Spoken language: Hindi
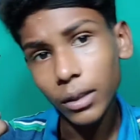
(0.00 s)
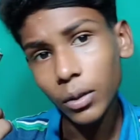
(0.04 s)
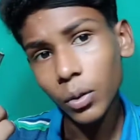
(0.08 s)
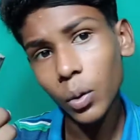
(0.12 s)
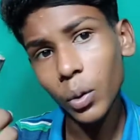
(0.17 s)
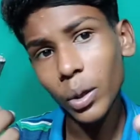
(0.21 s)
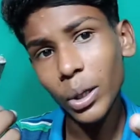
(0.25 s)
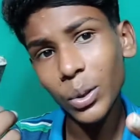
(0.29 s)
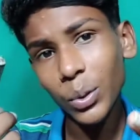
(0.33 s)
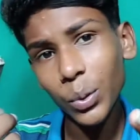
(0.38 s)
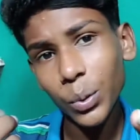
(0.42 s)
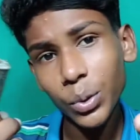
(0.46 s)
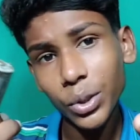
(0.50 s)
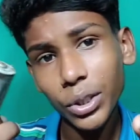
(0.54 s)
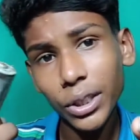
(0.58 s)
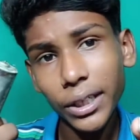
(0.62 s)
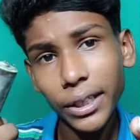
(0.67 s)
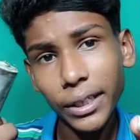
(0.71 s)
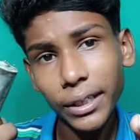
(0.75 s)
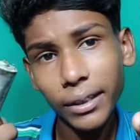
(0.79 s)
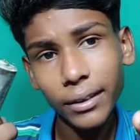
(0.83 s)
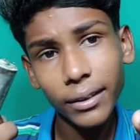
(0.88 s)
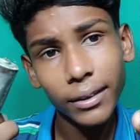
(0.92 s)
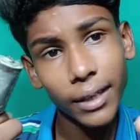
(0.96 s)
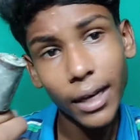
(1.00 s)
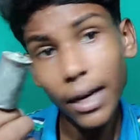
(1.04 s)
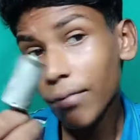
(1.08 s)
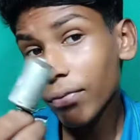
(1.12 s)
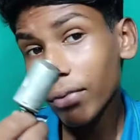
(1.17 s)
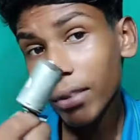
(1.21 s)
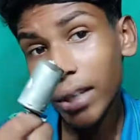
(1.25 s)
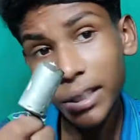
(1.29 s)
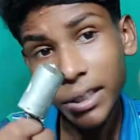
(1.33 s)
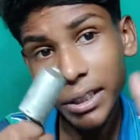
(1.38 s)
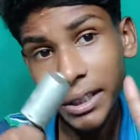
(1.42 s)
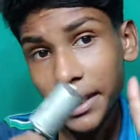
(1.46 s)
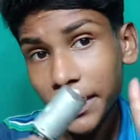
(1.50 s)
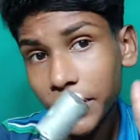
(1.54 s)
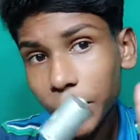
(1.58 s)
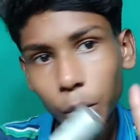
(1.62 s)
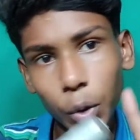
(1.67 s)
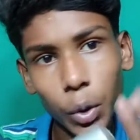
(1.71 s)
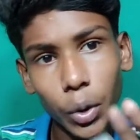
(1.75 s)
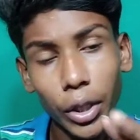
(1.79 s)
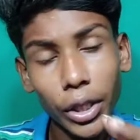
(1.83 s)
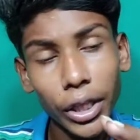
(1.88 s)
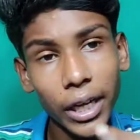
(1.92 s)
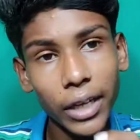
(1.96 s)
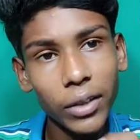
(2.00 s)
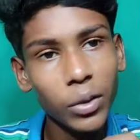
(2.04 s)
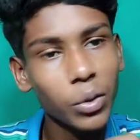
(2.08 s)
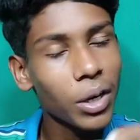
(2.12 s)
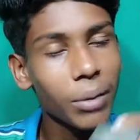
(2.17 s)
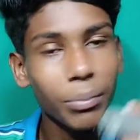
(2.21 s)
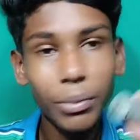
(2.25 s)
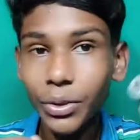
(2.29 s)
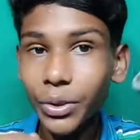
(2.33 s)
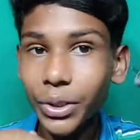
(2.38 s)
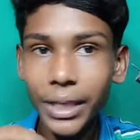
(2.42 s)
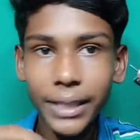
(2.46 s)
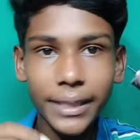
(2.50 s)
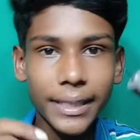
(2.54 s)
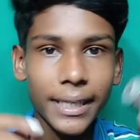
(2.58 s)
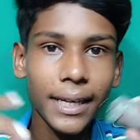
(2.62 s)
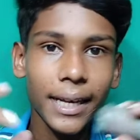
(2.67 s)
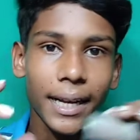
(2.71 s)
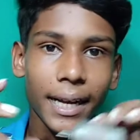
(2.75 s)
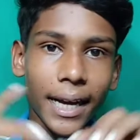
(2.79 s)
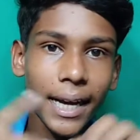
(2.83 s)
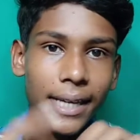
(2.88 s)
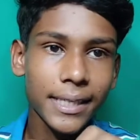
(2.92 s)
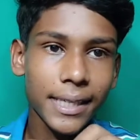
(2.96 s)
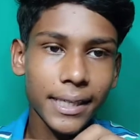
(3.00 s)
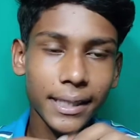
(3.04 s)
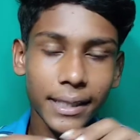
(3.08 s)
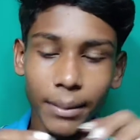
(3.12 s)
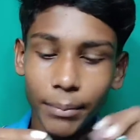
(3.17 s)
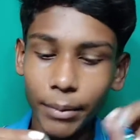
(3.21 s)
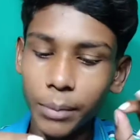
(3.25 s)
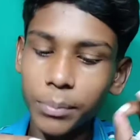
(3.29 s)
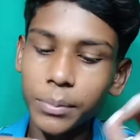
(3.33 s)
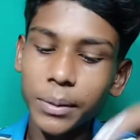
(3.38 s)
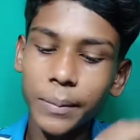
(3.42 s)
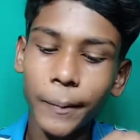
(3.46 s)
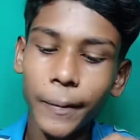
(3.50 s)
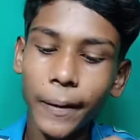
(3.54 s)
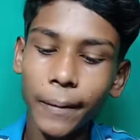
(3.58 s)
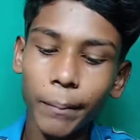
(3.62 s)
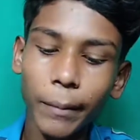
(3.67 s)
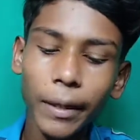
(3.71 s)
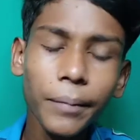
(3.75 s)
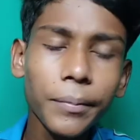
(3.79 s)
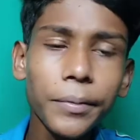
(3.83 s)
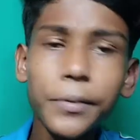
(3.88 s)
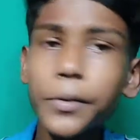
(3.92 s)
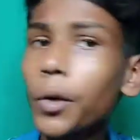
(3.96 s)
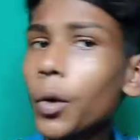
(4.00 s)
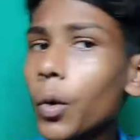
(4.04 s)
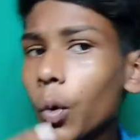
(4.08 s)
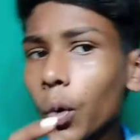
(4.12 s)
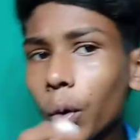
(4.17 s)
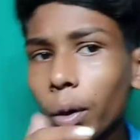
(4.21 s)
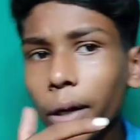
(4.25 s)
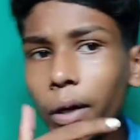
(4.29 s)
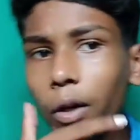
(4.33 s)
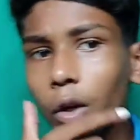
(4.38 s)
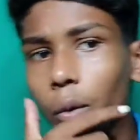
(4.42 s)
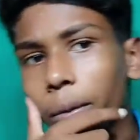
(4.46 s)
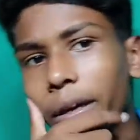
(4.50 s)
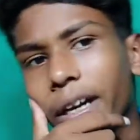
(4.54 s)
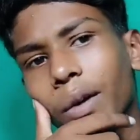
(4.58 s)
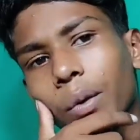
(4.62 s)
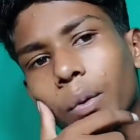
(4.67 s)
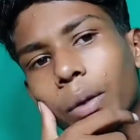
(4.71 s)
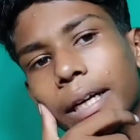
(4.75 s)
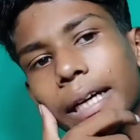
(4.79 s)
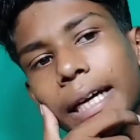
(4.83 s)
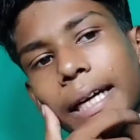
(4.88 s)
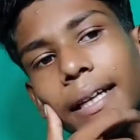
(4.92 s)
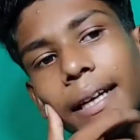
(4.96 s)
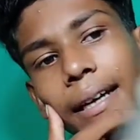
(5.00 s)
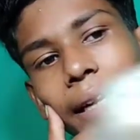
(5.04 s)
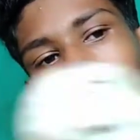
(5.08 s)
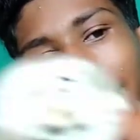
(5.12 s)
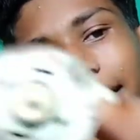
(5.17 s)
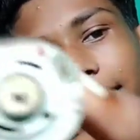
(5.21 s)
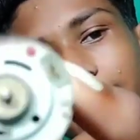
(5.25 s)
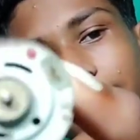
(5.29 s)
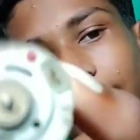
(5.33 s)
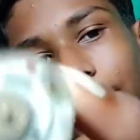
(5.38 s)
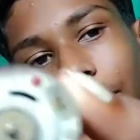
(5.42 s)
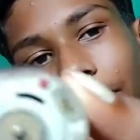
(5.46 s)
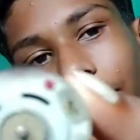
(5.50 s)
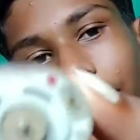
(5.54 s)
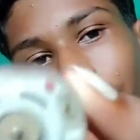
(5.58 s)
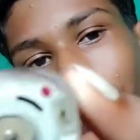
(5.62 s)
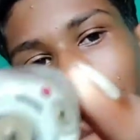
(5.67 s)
हो गई दूसरी ठीक अंदर से ये छोड़ देता है तो आप उससे ऐसे लगा सकते हैं मतलब चिपका मतलब खोलने को मेरे को नहीं आता कैसे खोलें